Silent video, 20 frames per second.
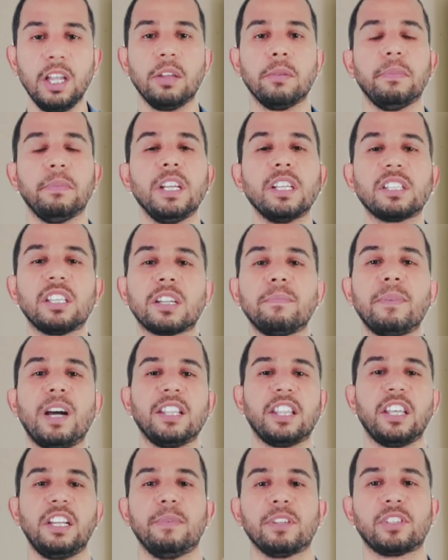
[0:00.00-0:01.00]
بيظهر
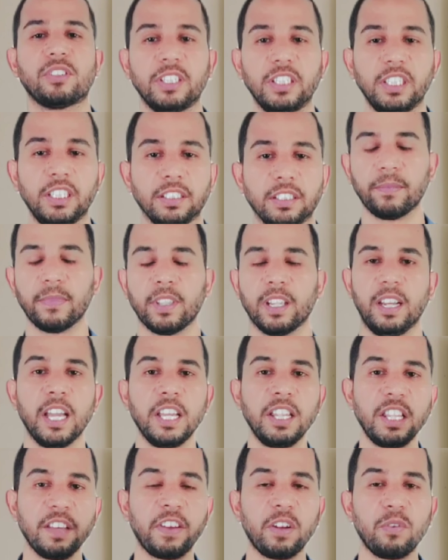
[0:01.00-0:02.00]
معدن المصريين
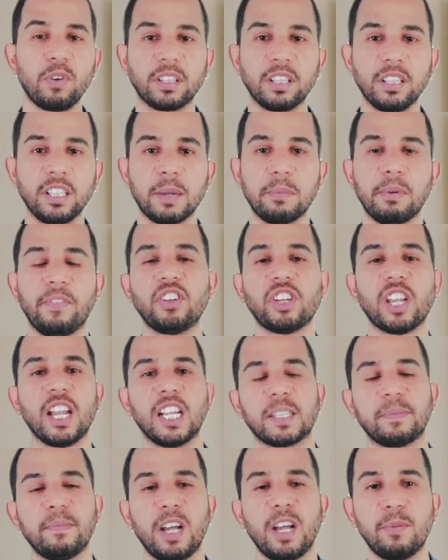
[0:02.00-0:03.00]
لان في الوقت ده مفيش حاجه
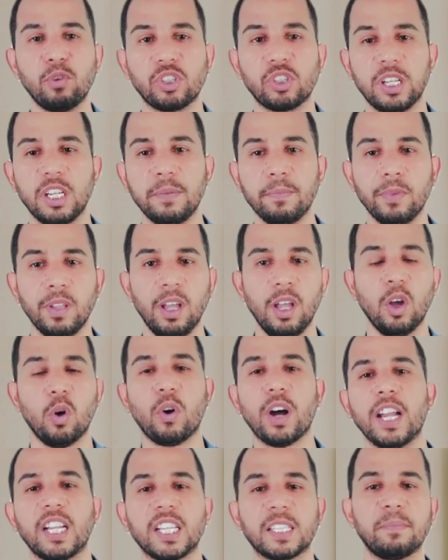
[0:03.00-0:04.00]
اسمها مسلم
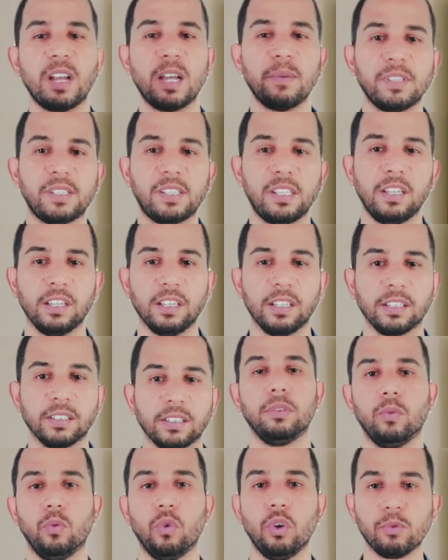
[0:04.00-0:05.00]
وحاجه اسمها مسيحي
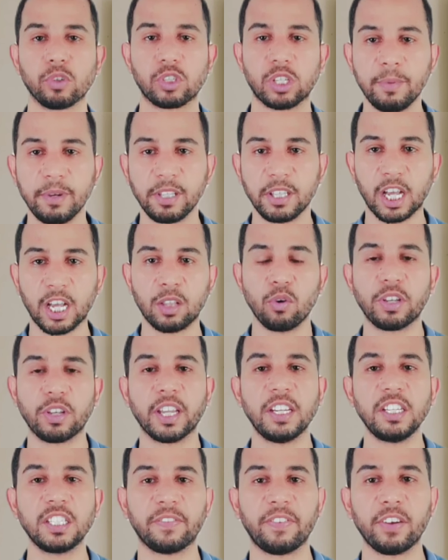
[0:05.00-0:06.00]
والمسلمين دخلوا
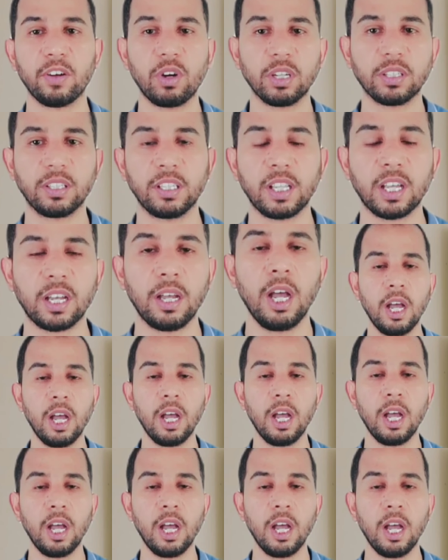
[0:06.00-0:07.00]
الكنيسه في الوقت ده
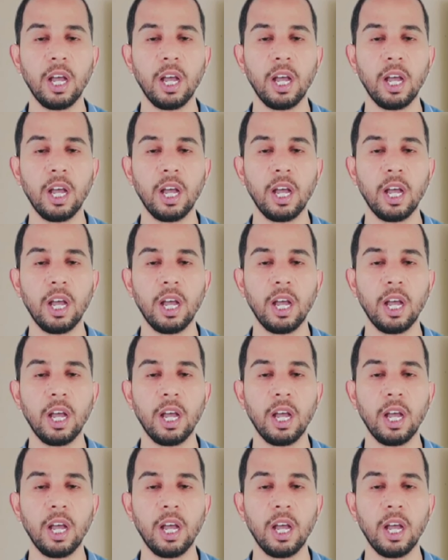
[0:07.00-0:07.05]
وحاولوا